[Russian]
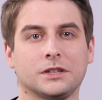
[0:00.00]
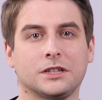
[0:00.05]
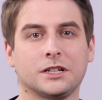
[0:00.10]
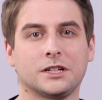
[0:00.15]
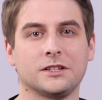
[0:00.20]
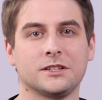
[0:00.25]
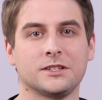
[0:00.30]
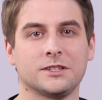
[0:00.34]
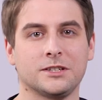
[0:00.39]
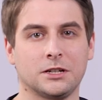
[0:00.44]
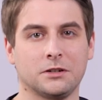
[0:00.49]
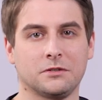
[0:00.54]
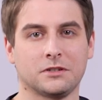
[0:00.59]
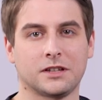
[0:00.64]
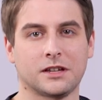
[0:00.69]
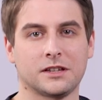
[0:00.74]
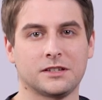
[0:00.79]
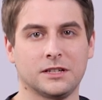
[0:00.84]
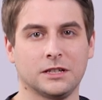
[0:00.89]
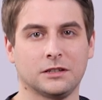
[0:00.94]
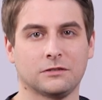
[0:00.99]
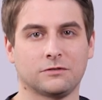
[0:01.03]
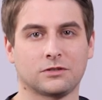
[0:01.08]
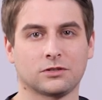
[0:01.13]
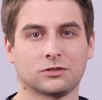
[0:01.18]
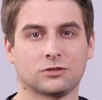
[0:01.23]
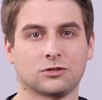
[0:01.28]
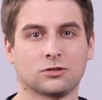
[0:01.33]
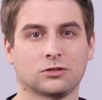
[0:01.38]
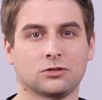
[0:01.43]
модернизировать
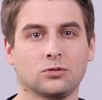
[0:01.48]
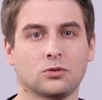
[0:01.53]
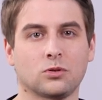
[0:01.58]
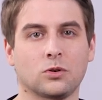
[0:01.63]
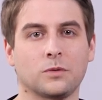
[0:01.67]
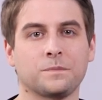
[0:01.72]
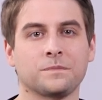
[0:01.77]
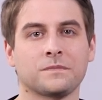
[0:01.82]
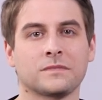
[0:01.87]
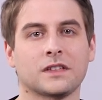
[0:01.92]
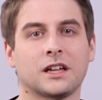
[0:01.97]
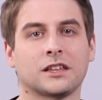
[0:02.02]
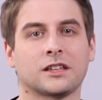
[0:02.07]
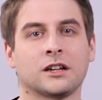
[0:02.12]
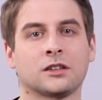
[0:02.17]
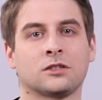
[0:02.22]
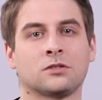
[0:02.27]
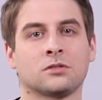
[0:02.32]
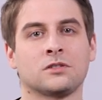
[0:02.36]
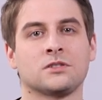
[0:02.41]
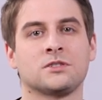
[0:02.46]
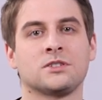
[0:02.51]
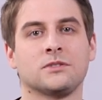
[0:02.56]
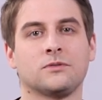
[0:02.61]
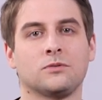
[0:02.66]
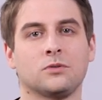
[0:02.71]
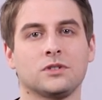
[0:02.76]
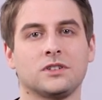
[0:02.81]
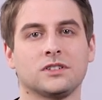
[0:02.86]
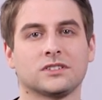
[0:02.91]
IT-инфраструктуру, от которой
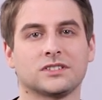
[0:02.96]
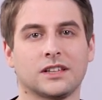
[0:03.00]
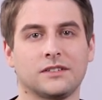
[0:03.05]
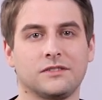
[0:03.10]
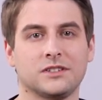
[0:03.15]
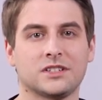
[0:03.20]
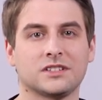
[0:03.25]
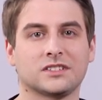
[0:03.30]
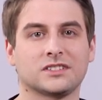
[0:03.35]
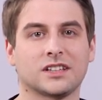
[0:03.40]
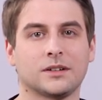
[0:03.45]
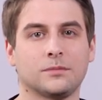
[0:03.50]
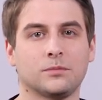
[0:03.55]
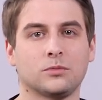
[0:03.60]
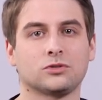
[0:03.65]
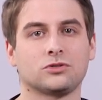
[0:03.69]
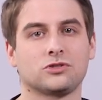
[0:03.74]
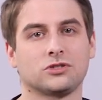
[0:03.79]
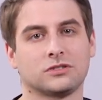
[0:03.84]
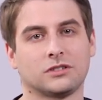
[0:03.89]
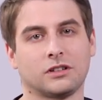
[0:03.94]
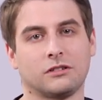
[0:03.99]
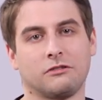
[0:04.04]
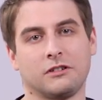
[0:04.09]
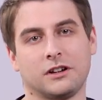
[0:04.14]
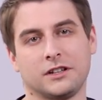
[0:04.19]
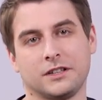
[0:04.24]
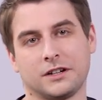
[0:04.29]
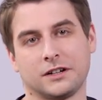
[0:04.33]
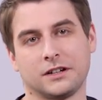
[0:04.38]
сегодня зависит само
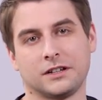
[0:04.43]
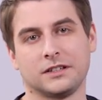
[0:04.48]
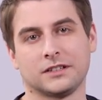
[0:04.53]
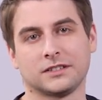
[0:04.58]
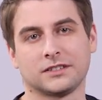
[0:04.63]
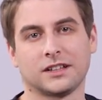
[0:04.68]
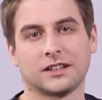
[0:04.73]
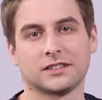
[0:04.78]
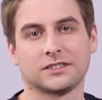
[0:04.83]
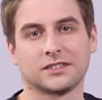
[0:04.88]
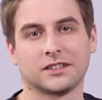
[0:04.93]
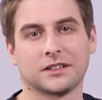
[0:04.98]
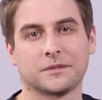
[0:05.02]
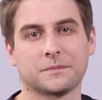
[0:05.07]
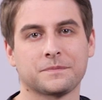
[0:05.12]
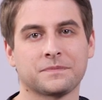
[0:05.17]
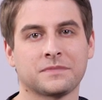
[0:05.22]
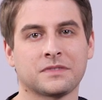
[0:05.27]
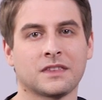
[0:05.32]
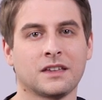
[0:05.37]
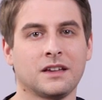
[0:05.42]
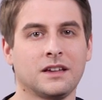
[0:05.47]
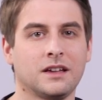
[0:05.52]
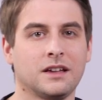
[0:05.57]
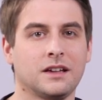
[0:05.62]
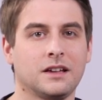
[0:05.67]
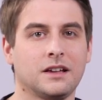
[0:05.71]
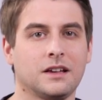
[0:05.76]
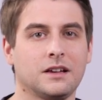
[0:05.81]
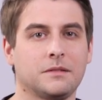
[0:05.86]
существование организации.
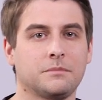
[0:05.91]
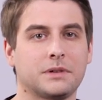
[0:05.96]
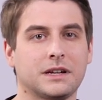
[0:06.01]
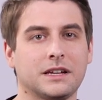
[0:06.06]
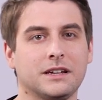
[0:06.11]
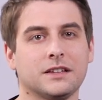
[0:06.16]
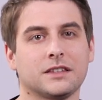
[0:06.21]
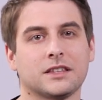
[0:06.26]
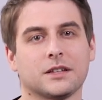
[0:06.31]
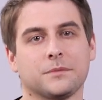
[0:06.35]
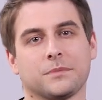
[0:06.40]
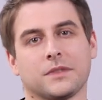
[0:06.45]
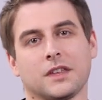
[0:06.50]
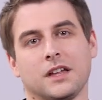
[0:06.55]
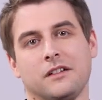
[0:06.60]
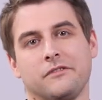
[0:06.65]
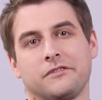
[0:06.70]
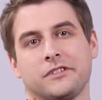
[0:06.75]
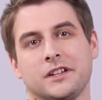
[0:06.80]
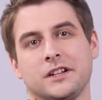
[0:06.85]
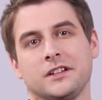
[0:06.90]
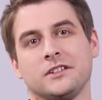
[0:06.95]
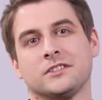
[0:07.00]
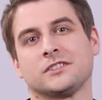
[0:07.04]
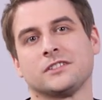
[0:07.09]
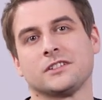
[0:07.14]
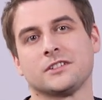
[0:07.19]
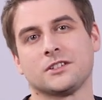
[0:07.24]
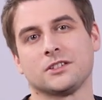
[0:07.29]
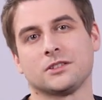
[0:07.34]
При этом в
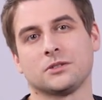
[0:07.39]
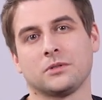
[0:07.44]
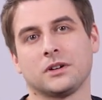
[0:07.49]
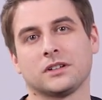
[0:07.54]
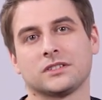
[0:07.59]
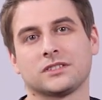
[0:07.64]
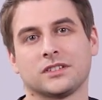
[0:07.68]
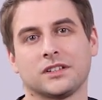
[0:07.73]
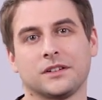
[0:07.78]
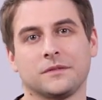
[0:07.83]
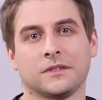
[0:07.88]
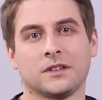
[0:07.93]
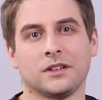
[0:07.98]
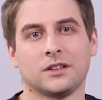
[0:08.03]
кризисной ситуации